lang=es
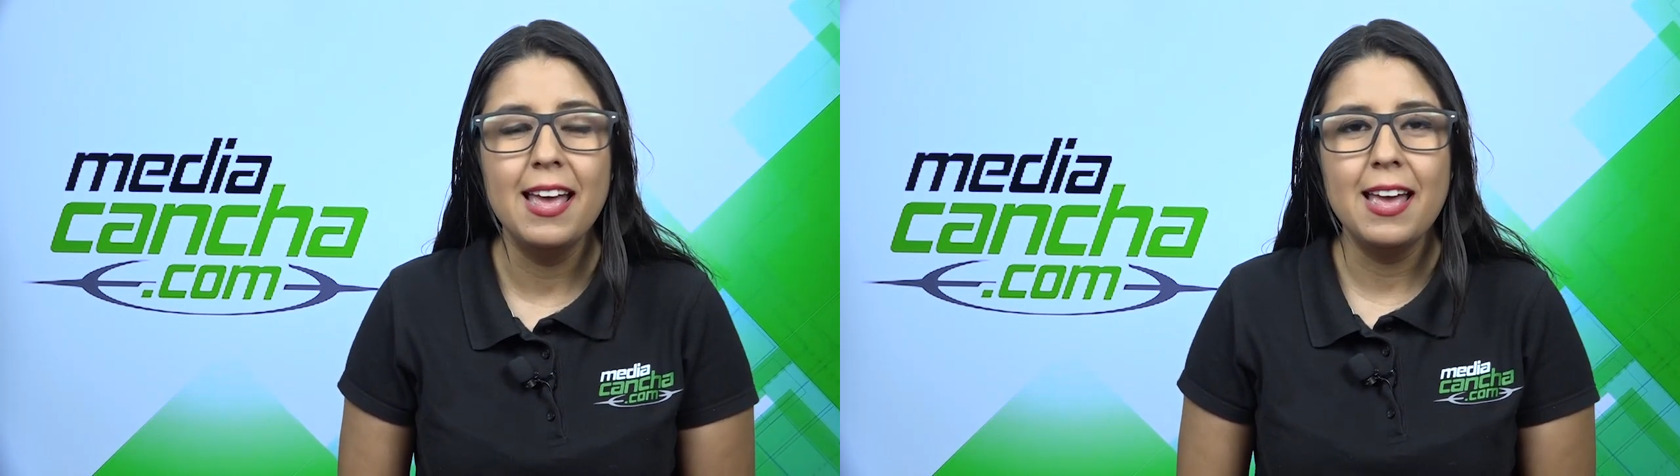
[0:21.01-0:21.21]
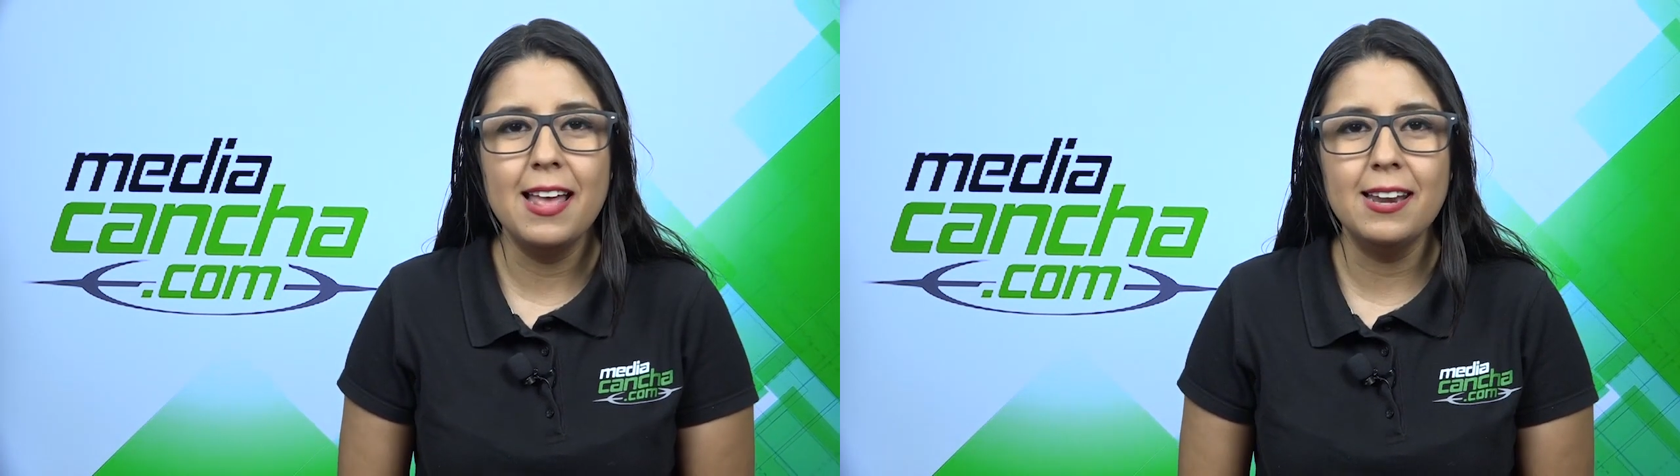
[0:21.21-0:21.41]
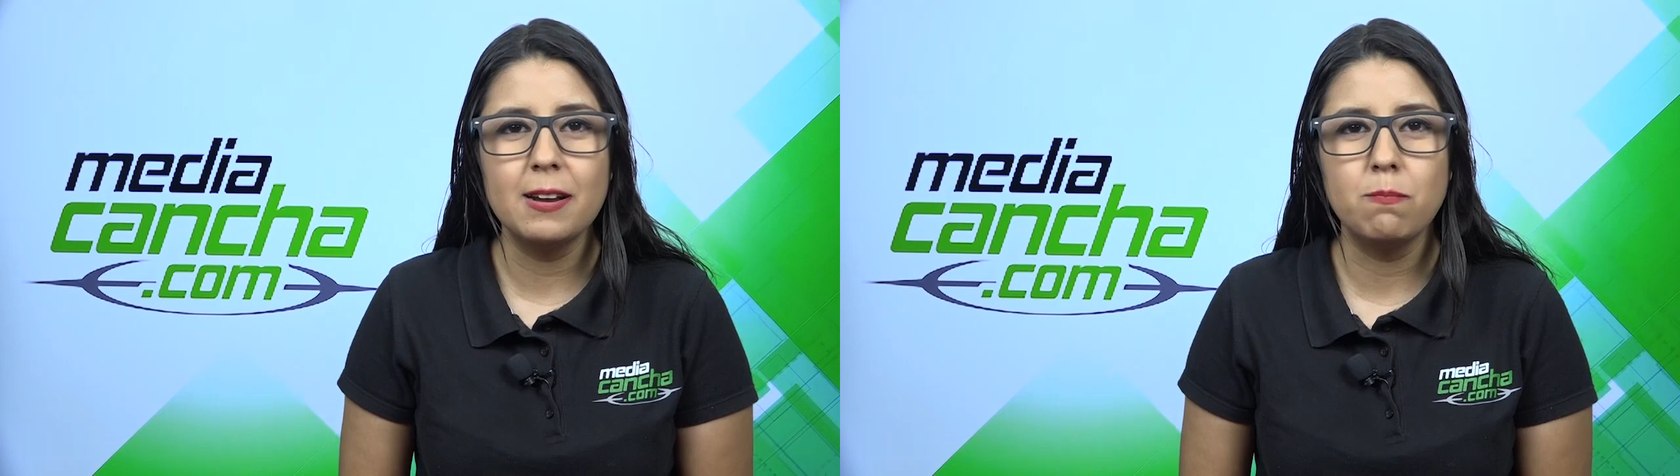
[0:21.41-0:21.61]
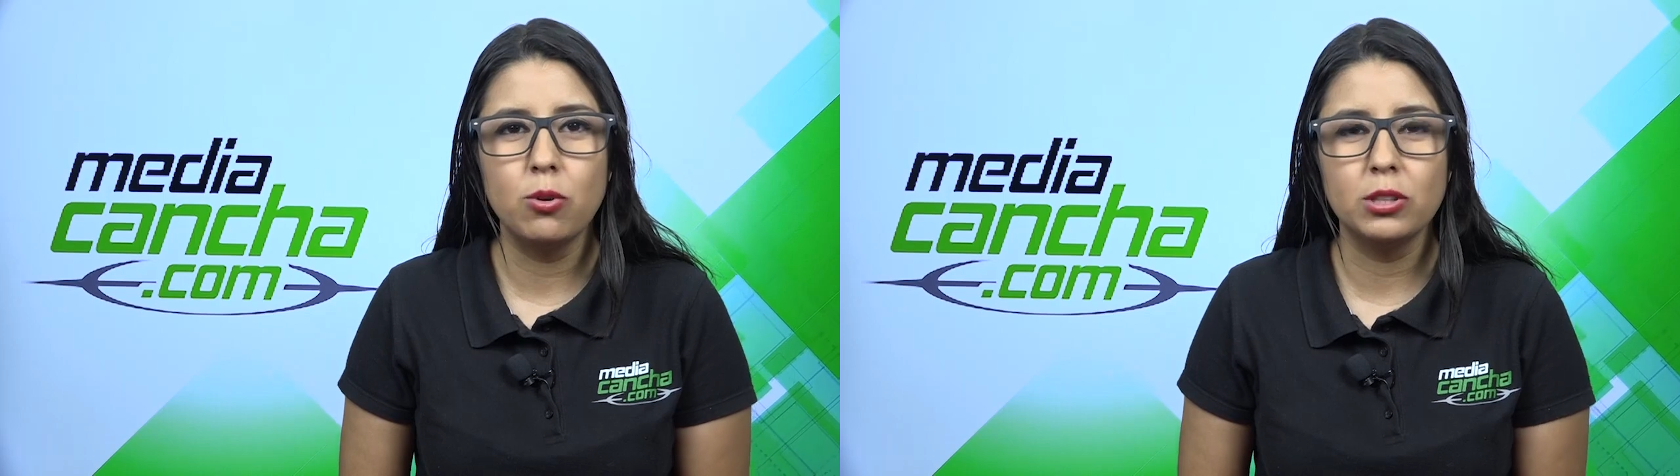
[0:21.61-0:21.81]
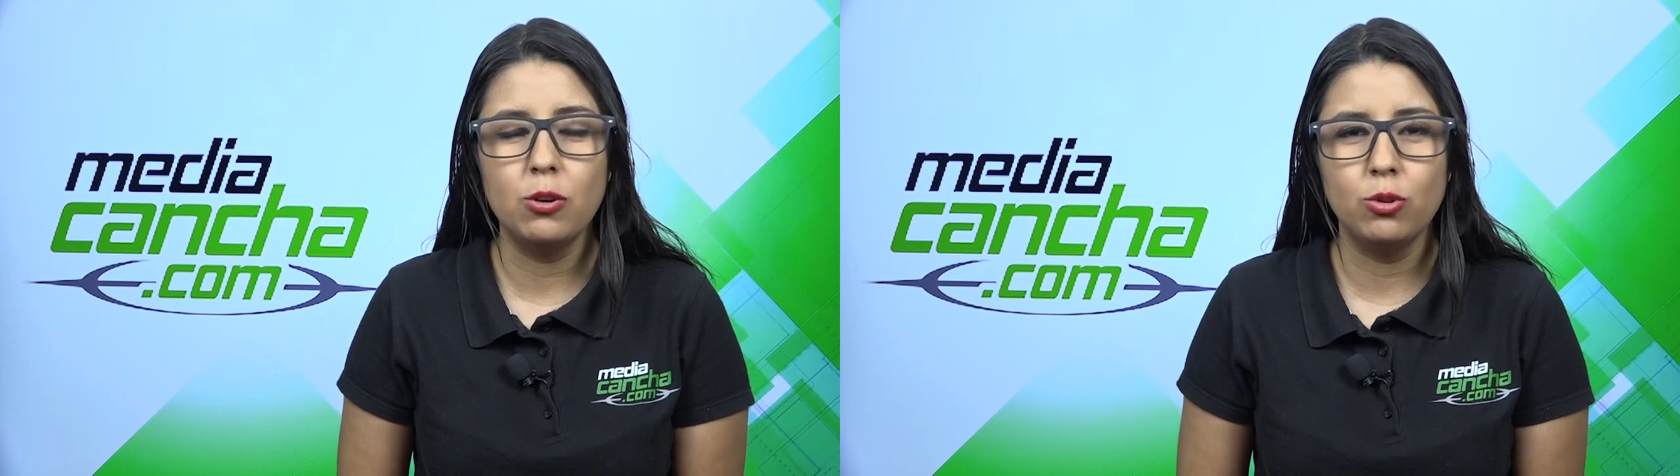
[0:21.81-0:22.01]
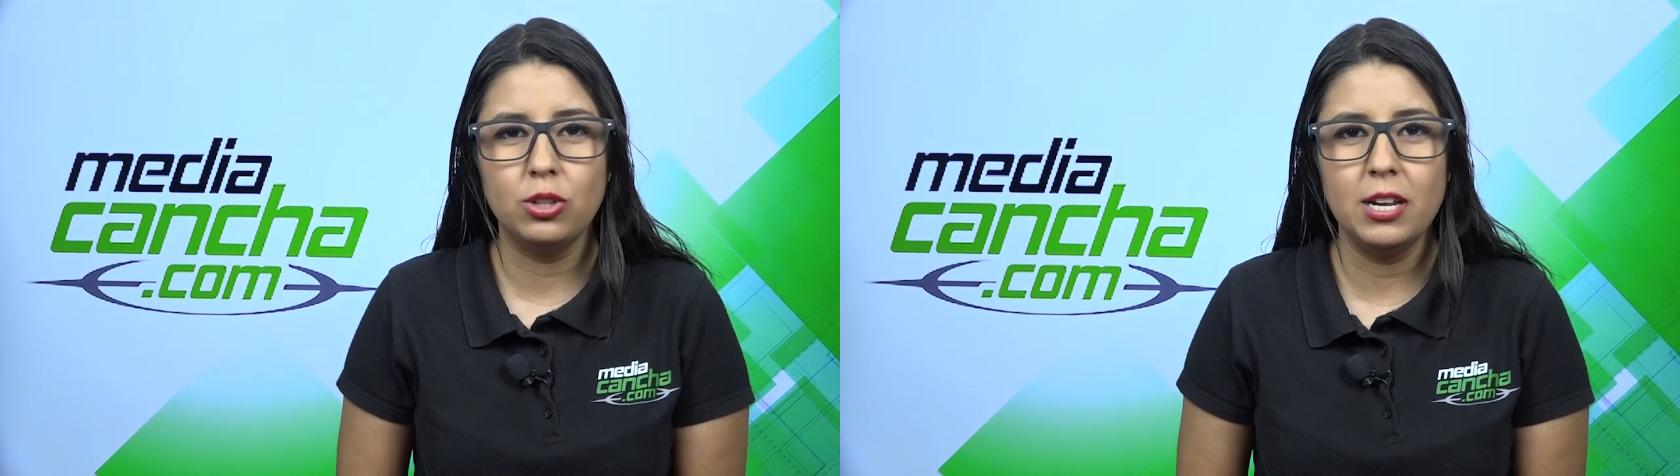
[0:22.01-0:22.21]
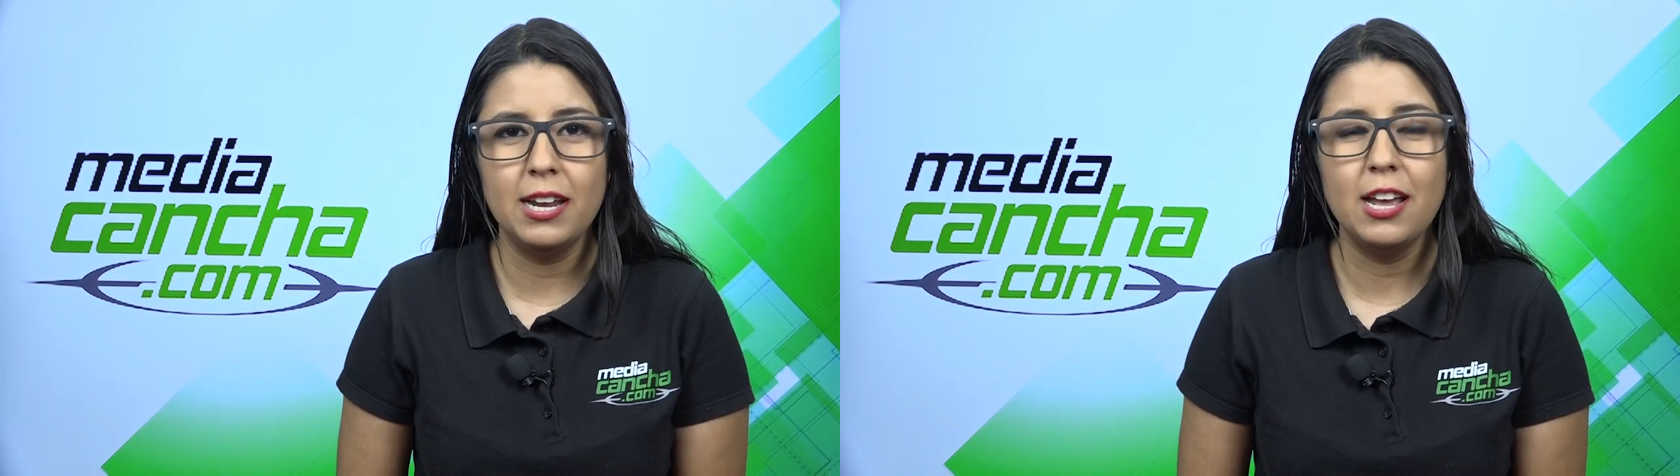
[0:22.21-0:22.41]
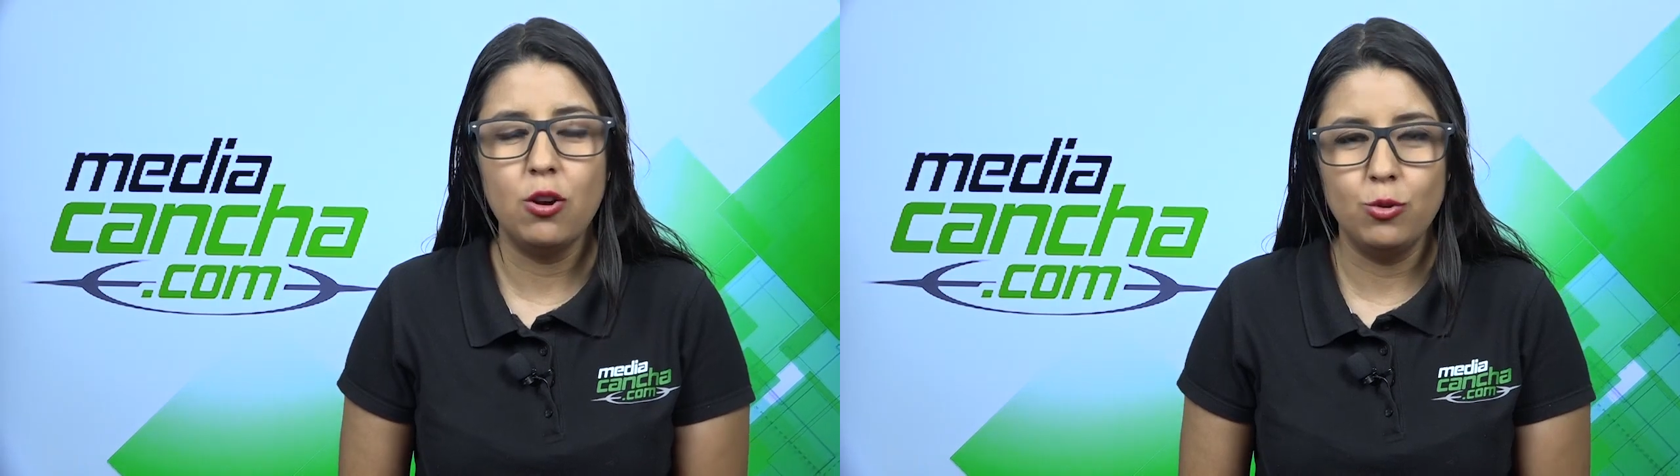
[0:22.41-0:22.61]
El reporte lo
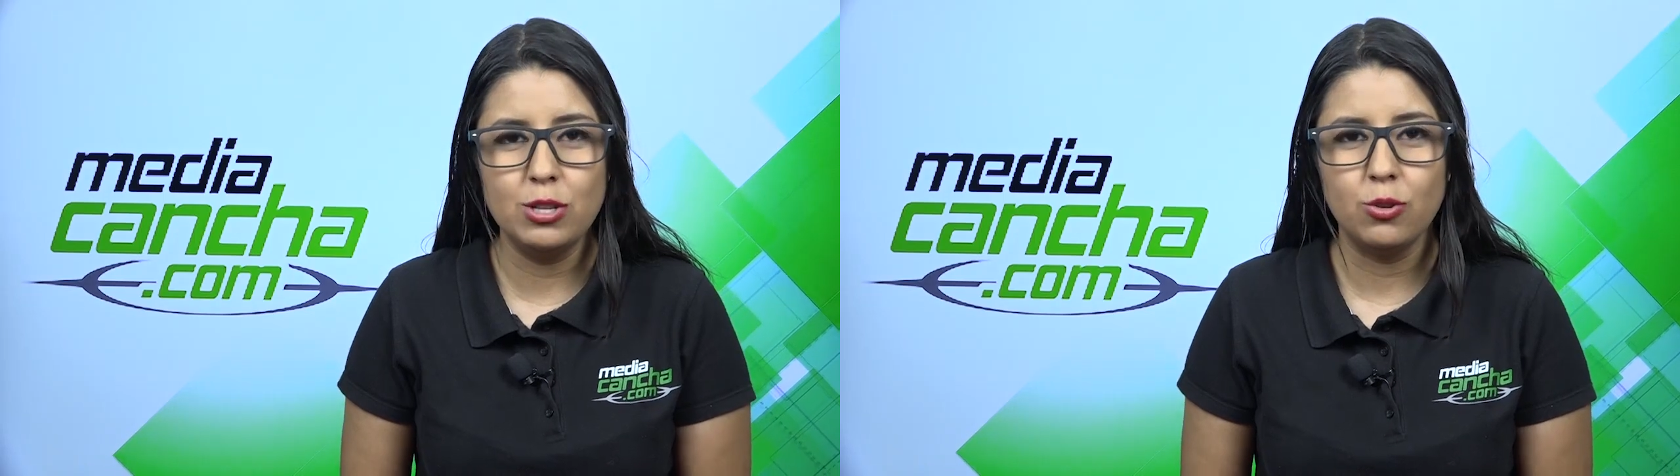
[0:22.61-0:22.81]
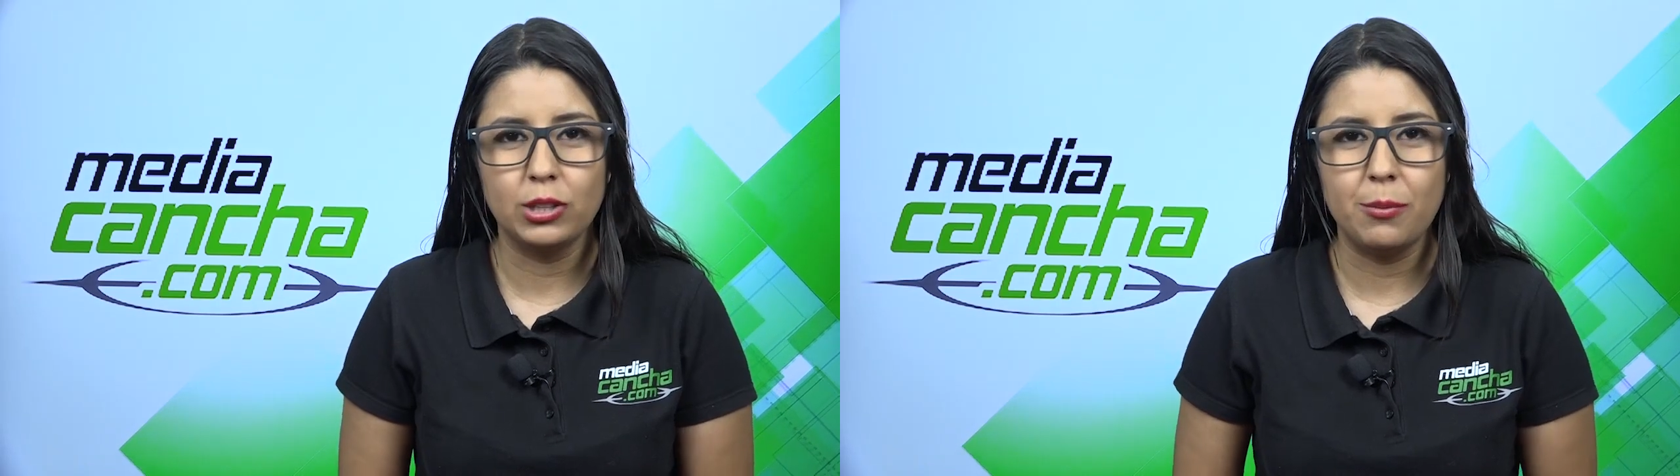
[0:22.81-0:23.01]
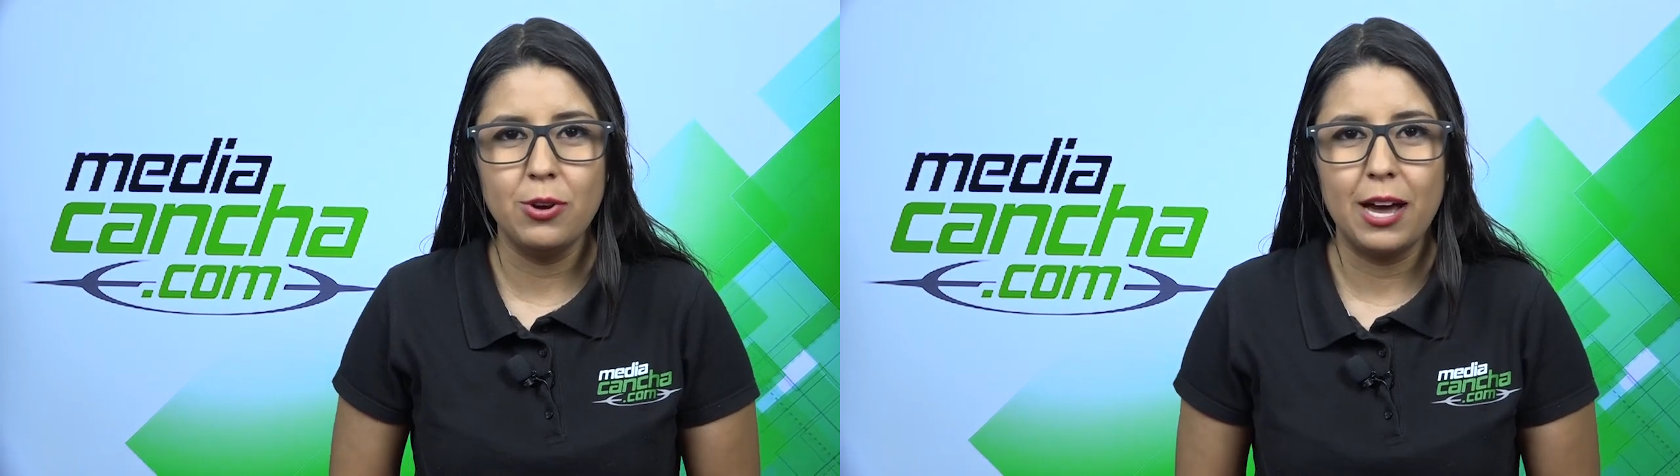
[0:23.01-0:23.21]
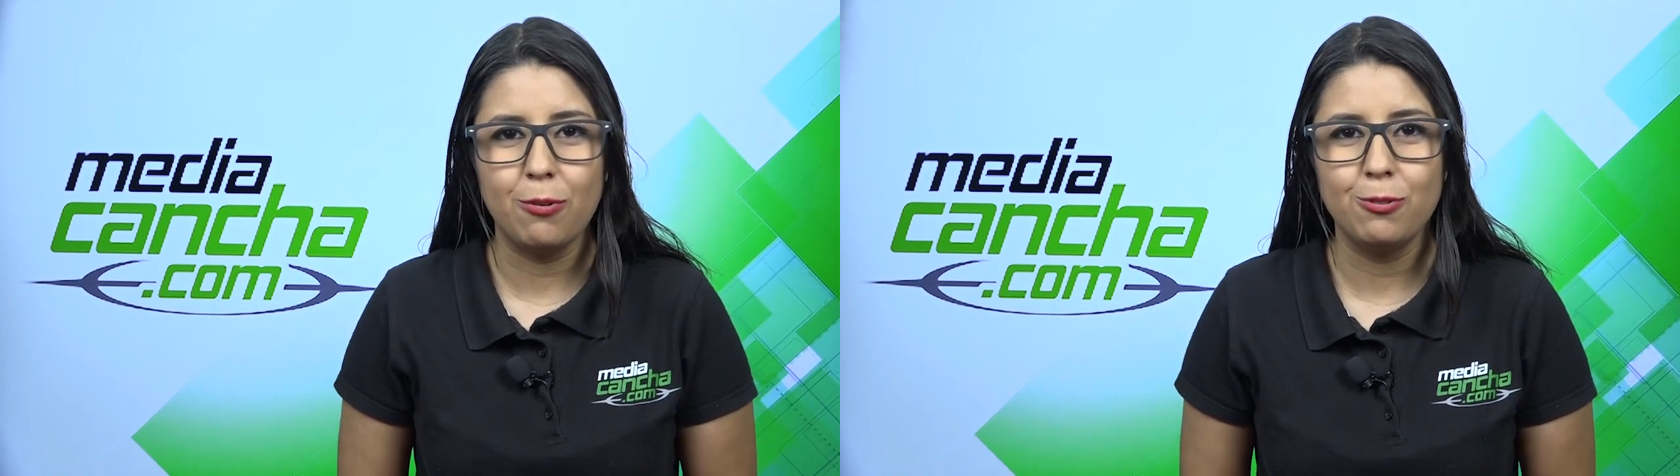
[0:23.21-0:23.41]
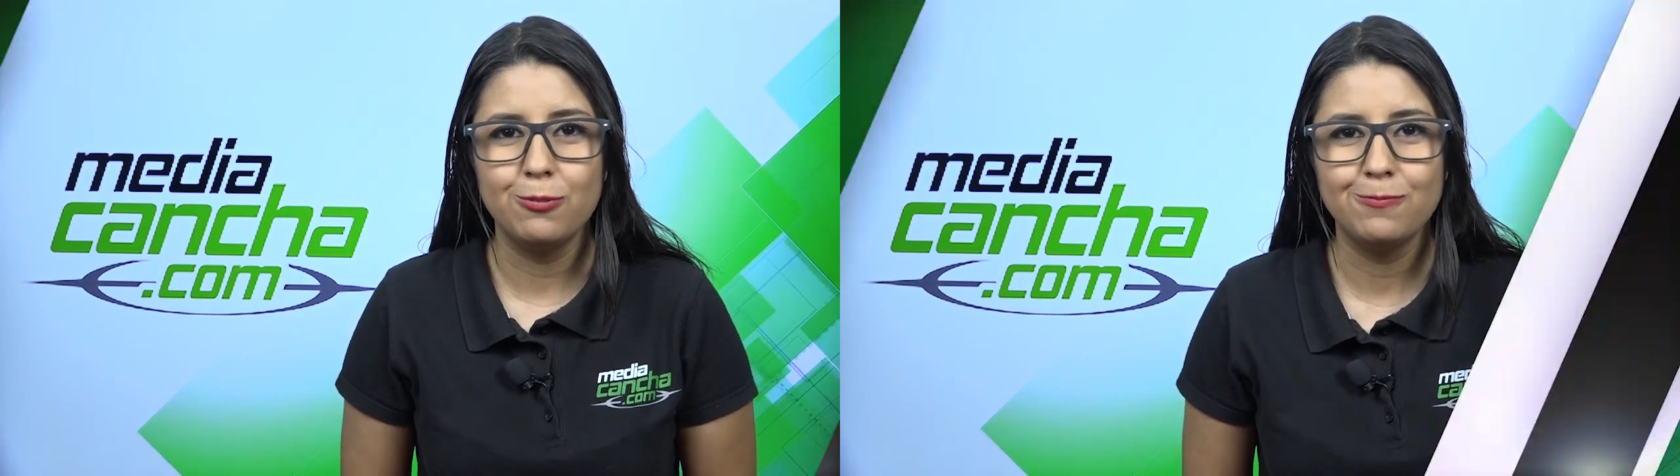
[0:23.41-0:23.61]
tiene Luis Octavio Carol.